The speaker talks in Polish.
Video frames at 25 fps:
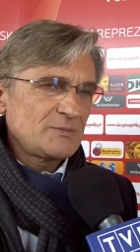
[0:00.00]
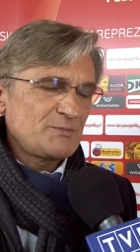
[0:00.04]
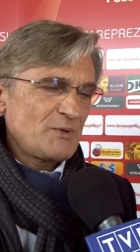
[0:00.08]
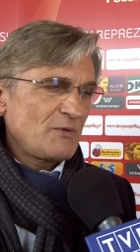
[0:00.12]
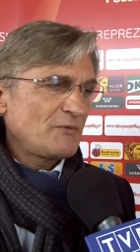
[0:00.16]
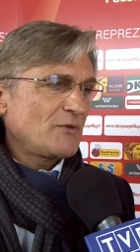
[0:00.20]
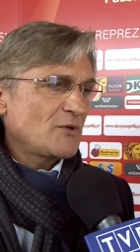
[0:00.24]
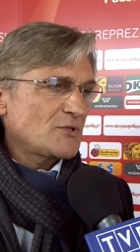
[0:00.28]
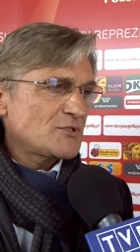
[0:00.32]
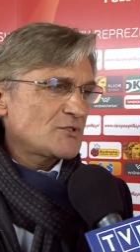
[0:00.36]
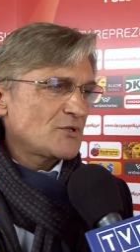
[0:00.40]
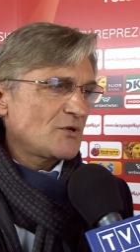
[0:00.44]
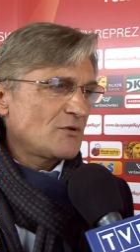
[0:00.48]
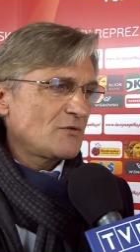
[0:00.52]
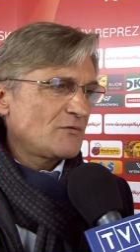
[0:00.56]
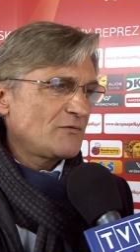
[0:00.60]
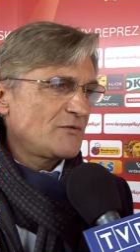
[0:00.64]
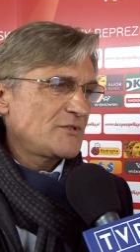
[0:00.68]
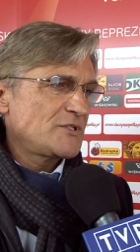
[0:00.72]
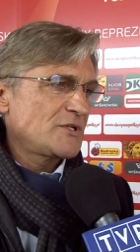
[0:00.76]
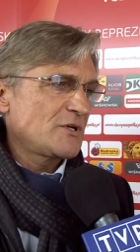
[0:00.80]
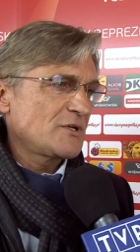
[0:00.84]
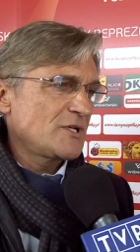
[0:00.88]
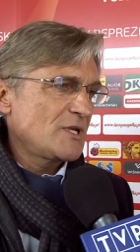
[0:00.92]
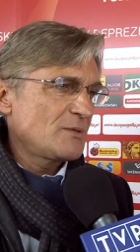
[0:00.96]
pewnością
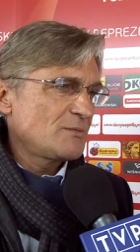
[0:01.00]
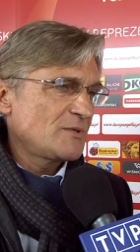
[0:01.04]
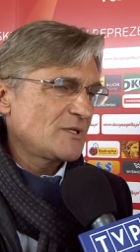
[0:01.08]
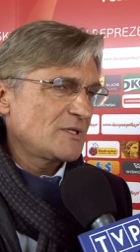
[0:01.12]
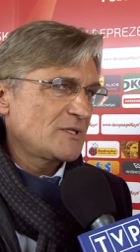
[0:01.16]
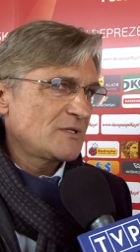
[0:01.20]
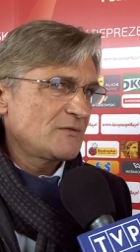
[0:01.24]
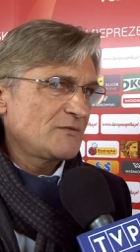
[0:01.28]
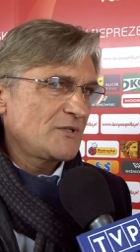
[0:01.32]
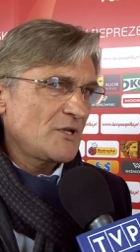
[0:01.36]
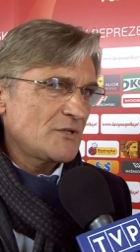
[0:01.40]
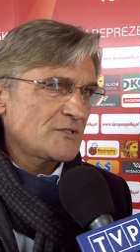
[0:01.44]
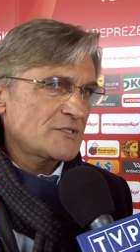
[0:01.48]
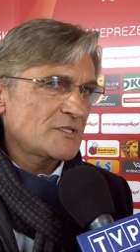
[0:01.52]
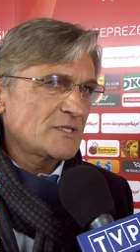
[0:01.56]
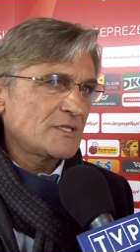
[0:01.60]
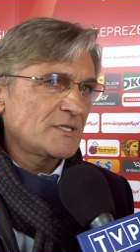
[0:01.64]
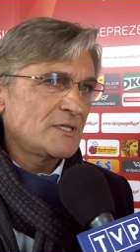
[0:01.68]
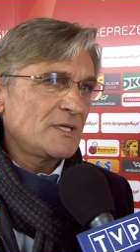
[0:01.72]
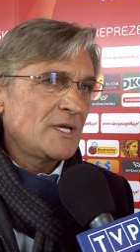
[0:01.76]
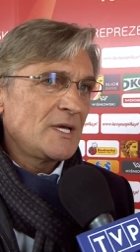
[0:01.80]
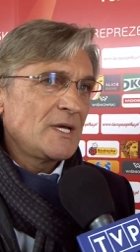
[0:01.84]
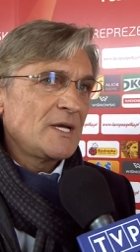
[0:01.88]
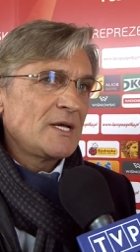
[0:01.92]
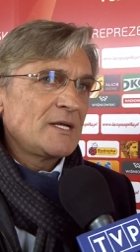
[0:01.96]
wyciągniemy
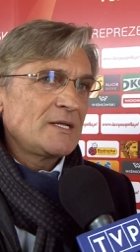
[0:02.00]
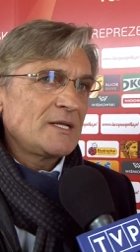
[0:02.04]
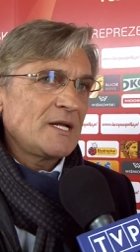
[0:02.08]
wnioski.